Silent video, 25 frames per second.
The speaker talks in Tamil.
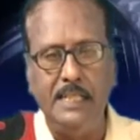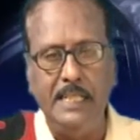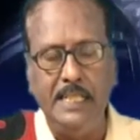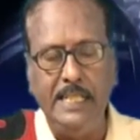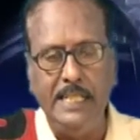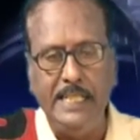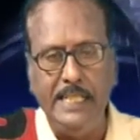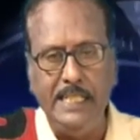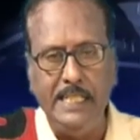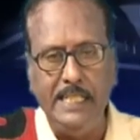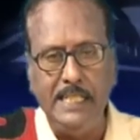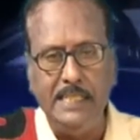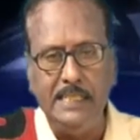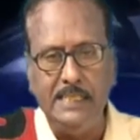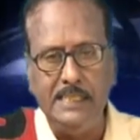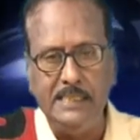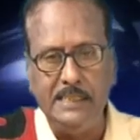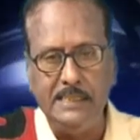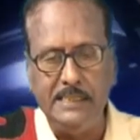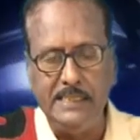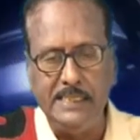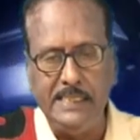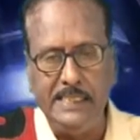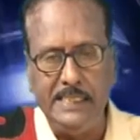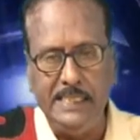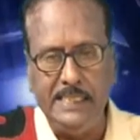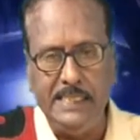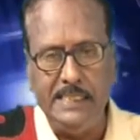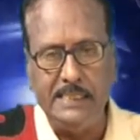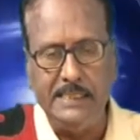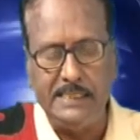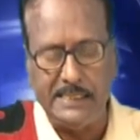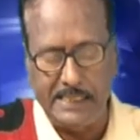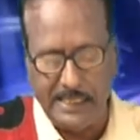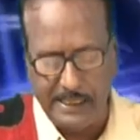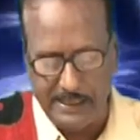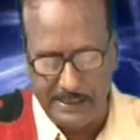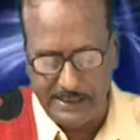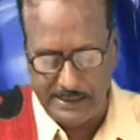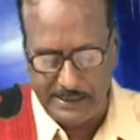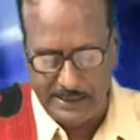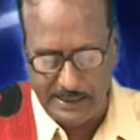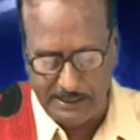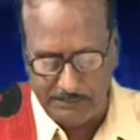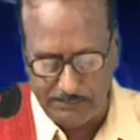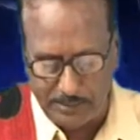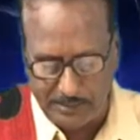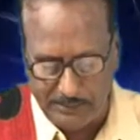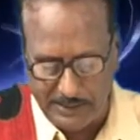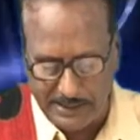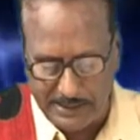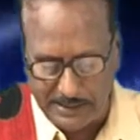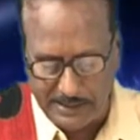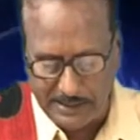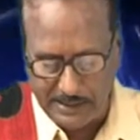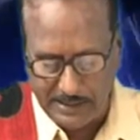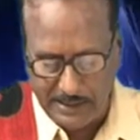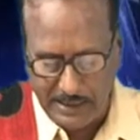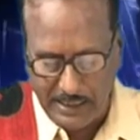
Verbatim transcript: லீ ழி ஷெங் என்பவர்